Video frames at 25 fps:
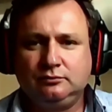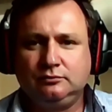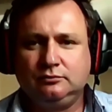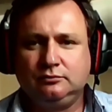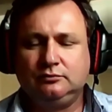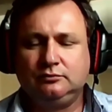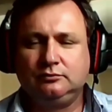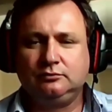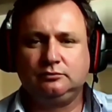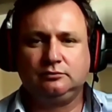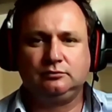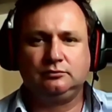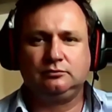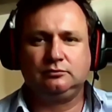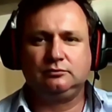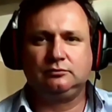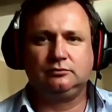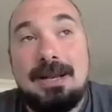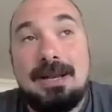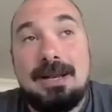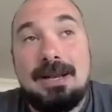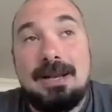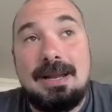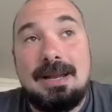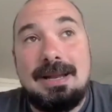claro,
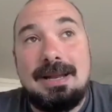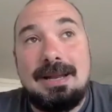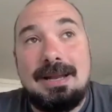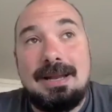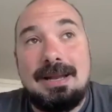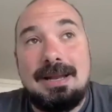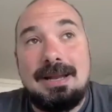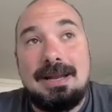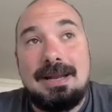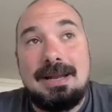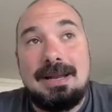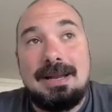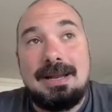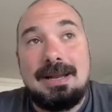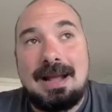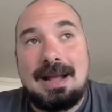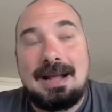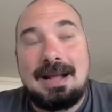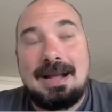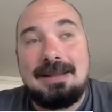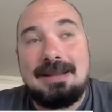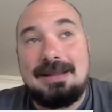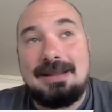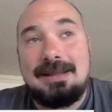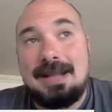
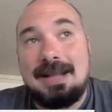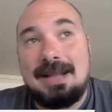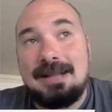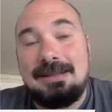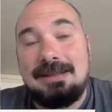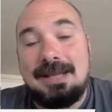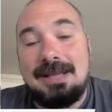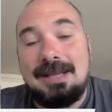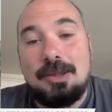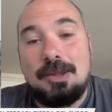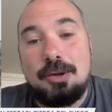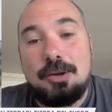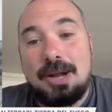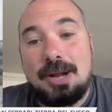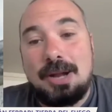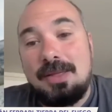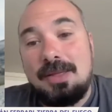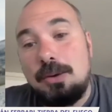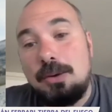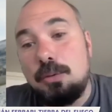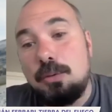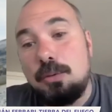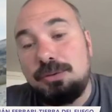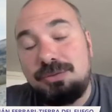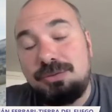la, cantidad de horas
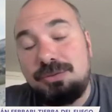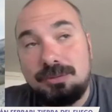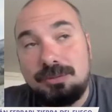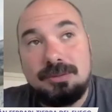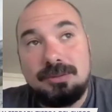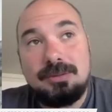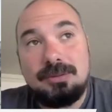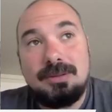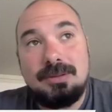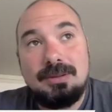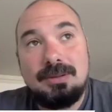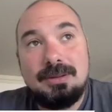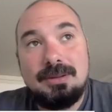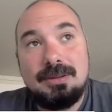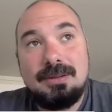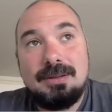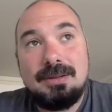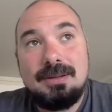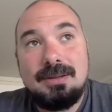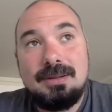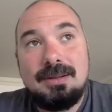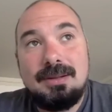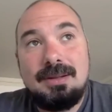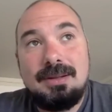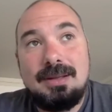de luz
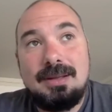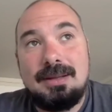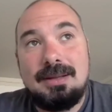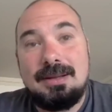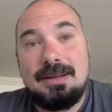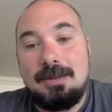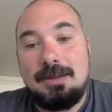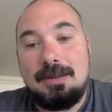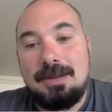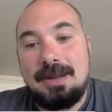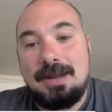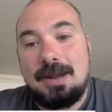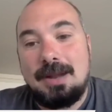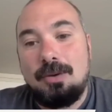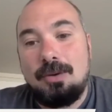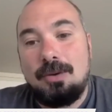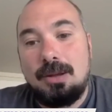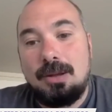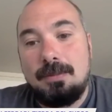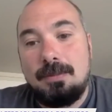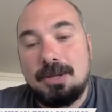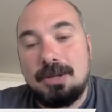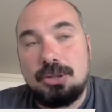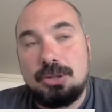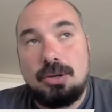en el verano
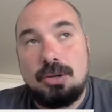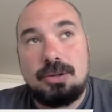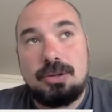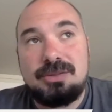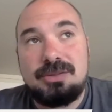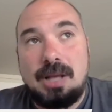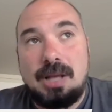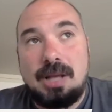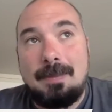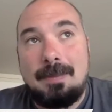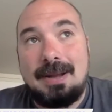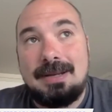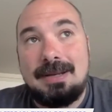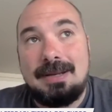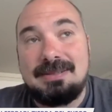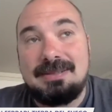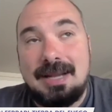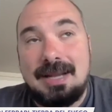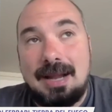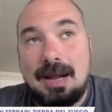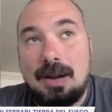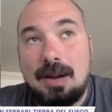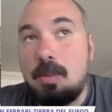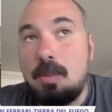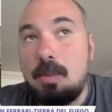es mayor, o sea, amanece a
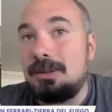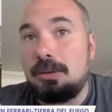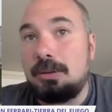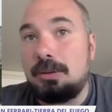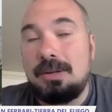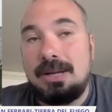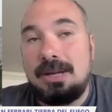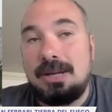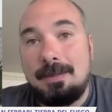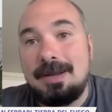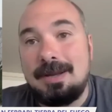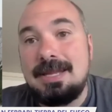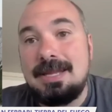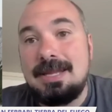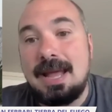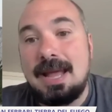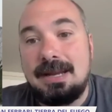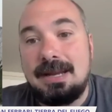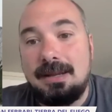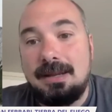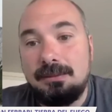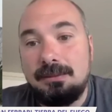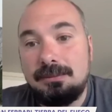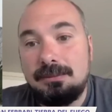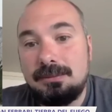las 4 de la
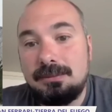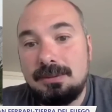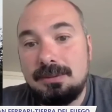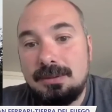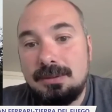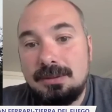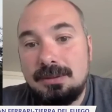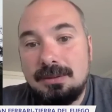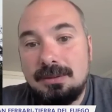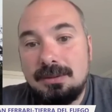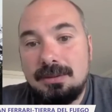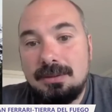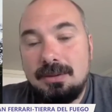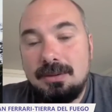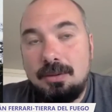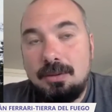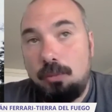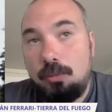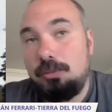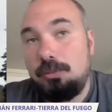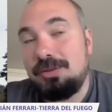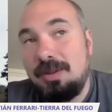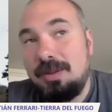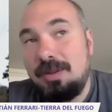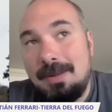mañana o con
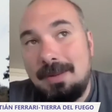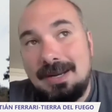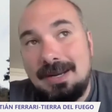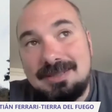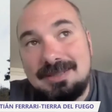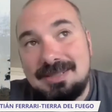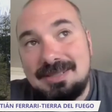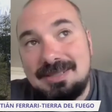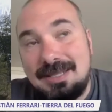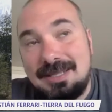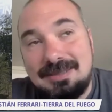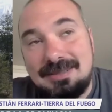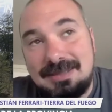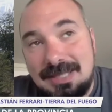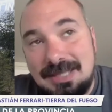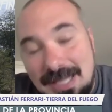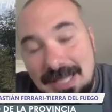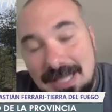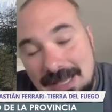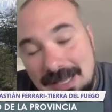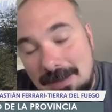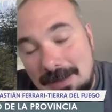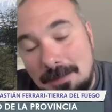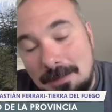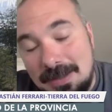unos amaneceres
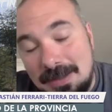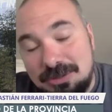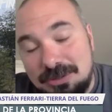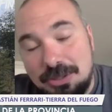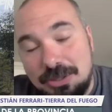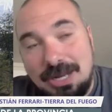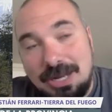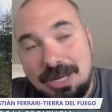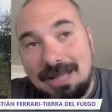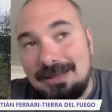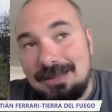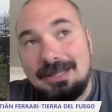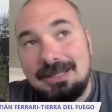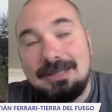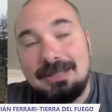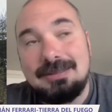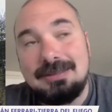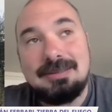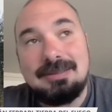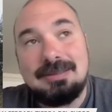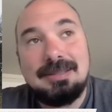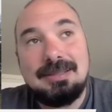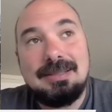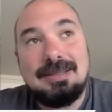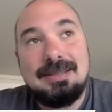impresionantes
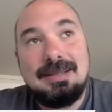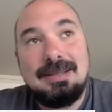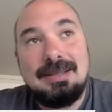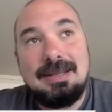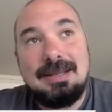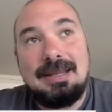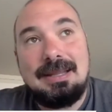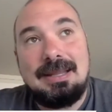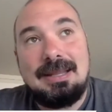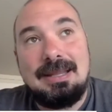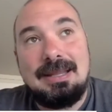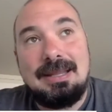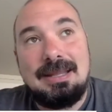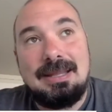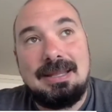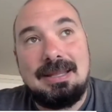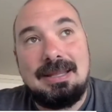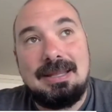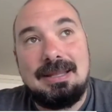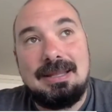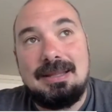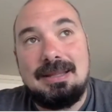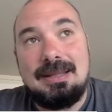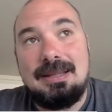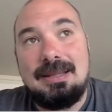
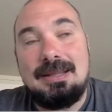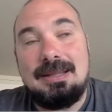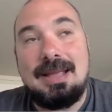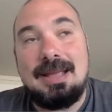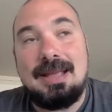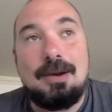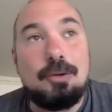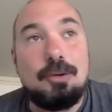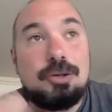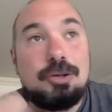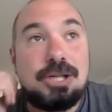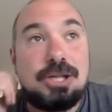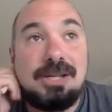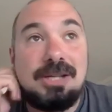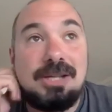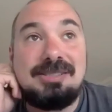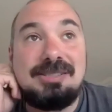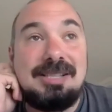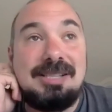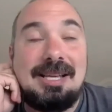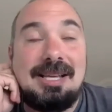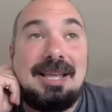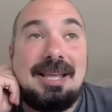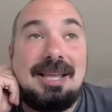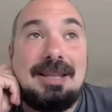y,
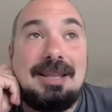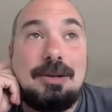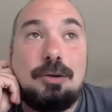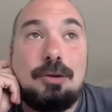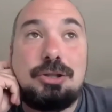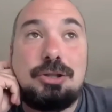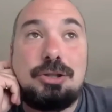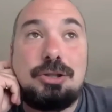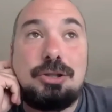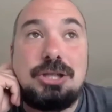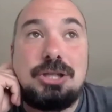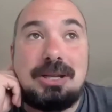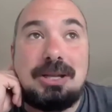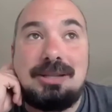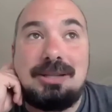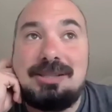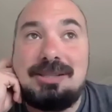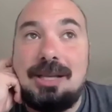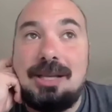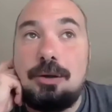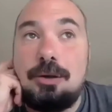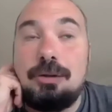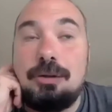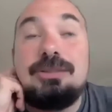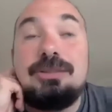anochece, es de noche recién
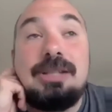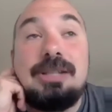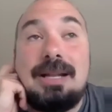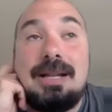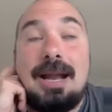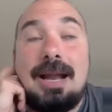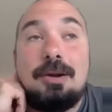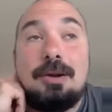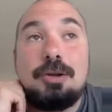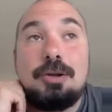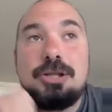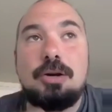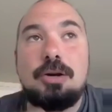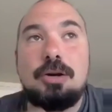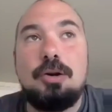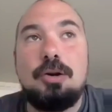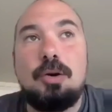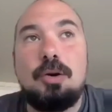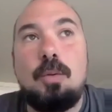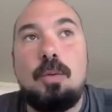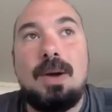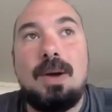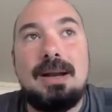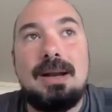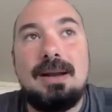11 de la noche, con lo
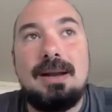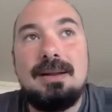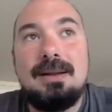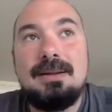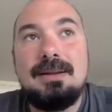cual